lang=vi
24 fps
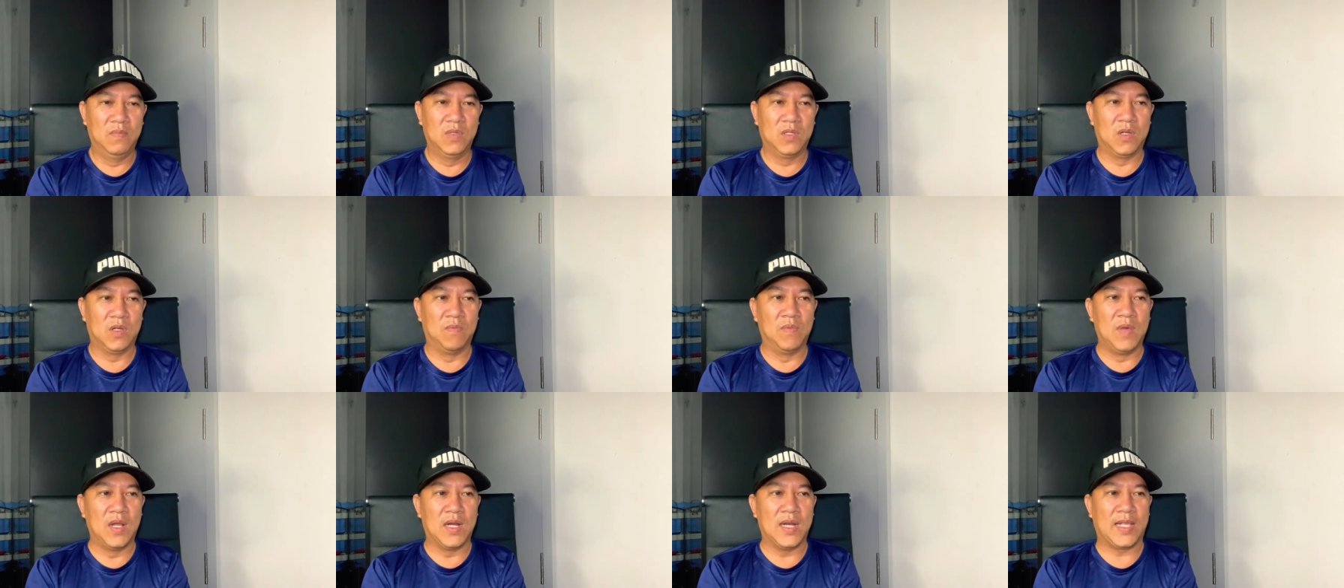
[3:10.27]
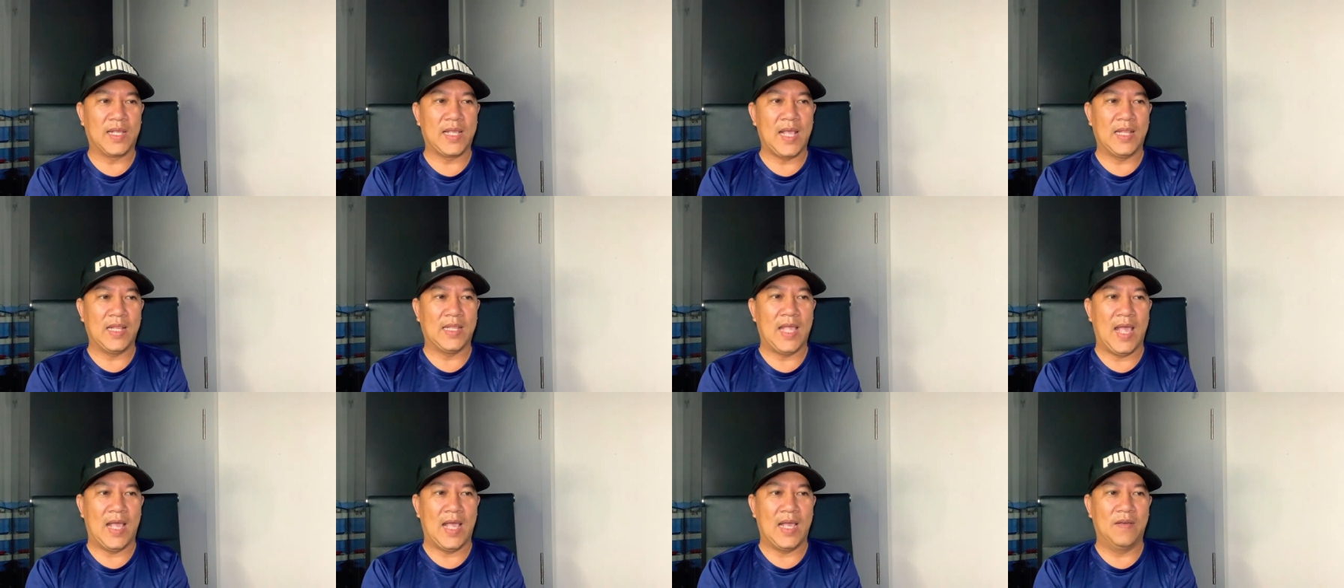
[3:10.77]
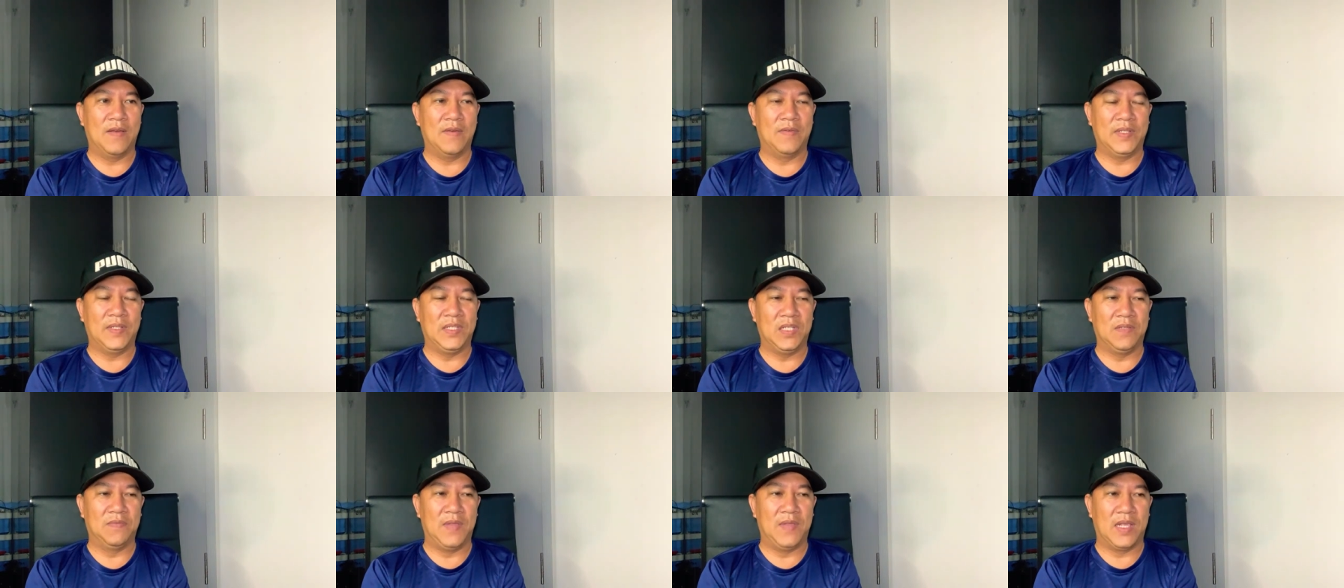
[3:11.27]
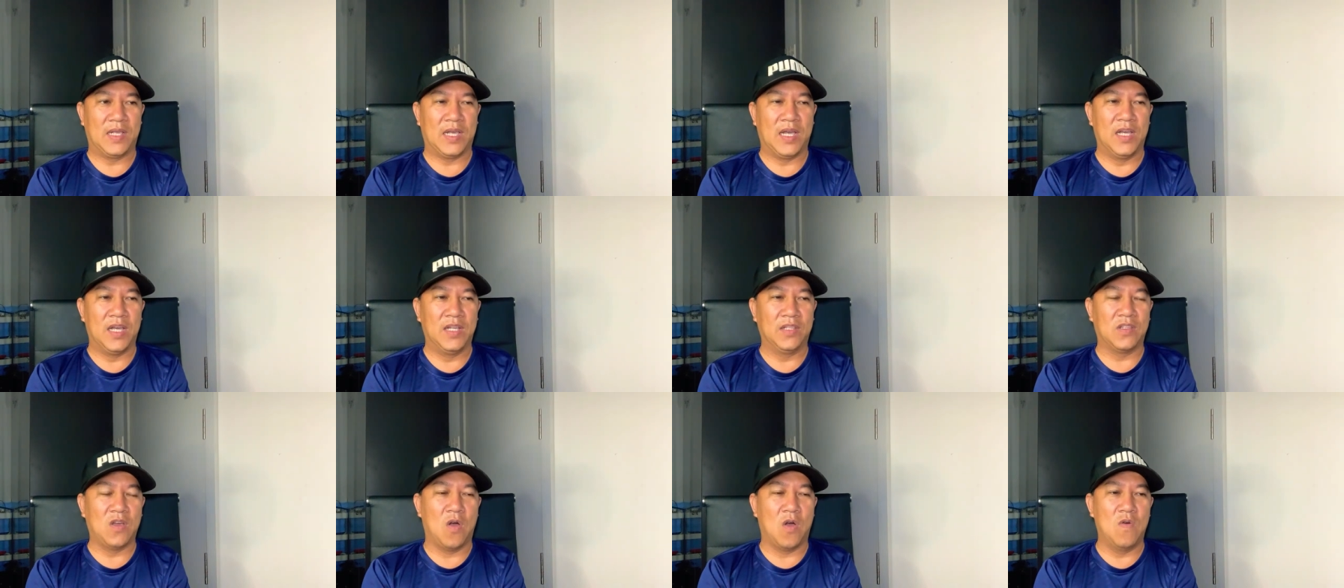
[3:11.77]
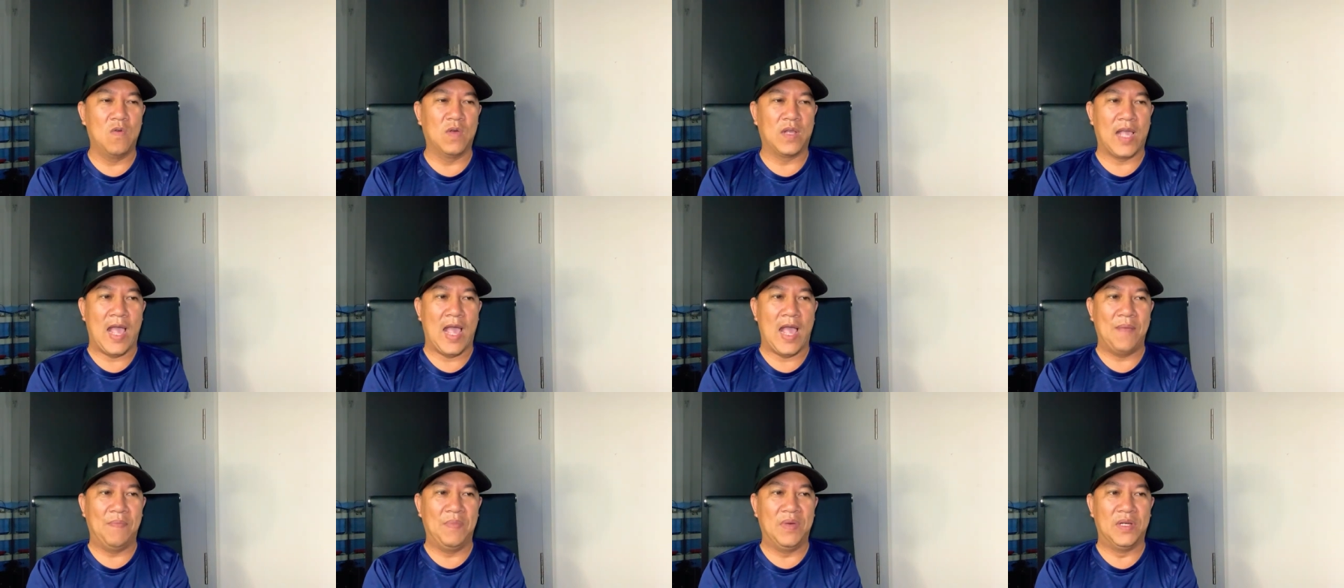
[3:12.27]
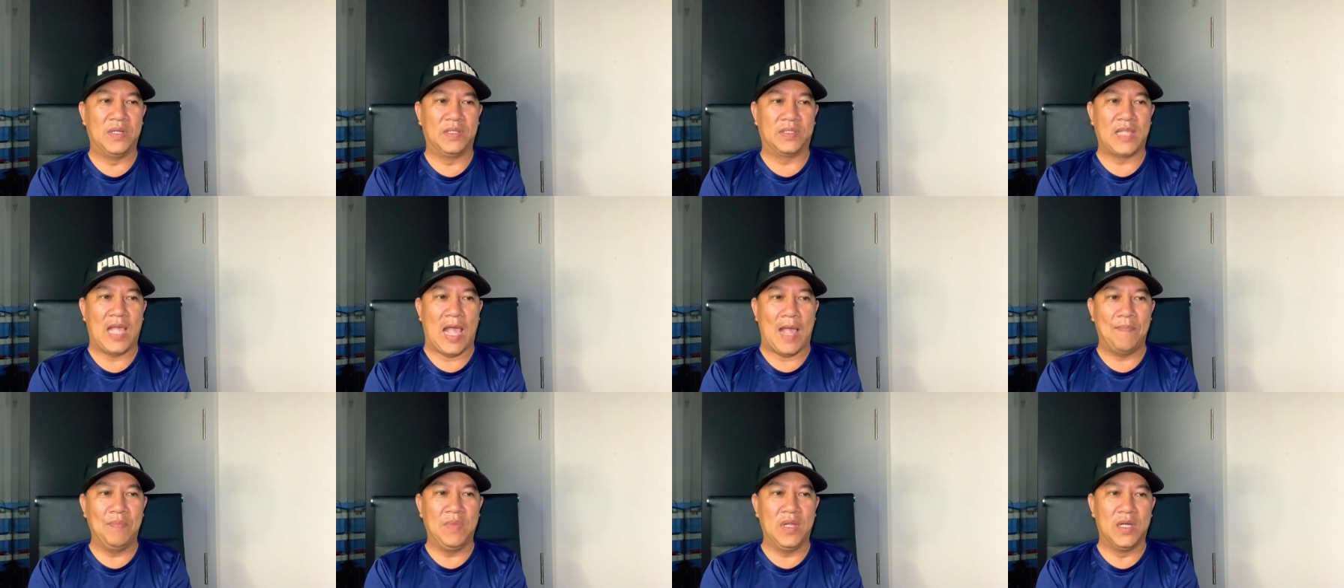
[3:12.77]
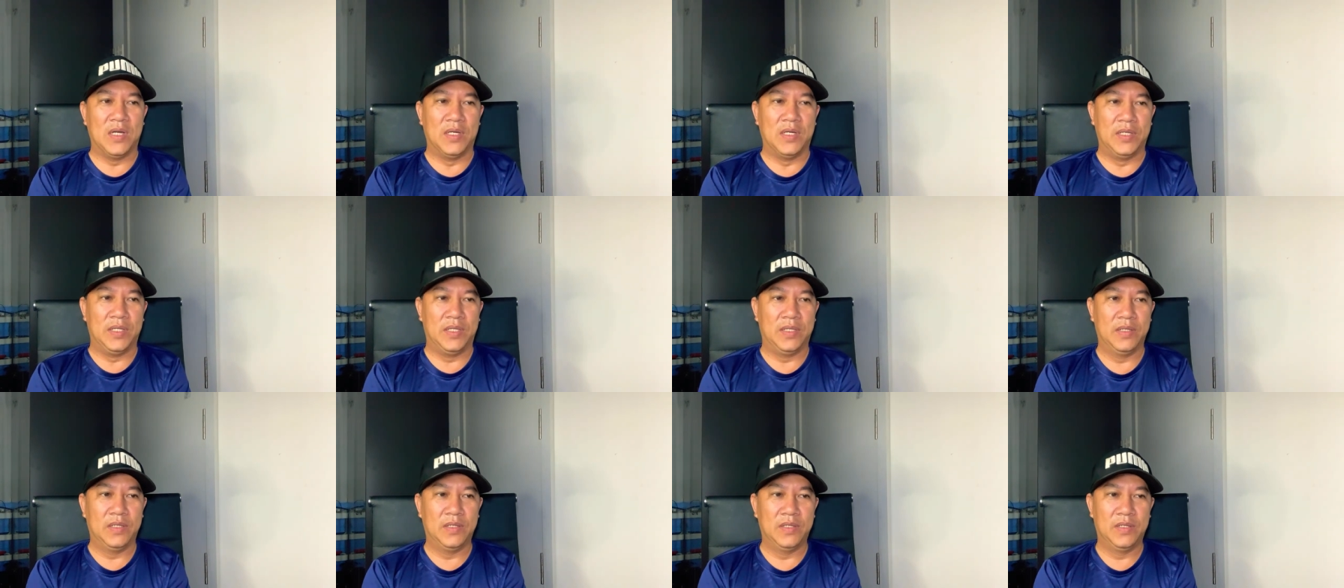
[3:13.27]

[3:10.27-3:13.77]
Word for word: cũng rất là căng thẳng vào cái sự việc khởi tố cả 18 người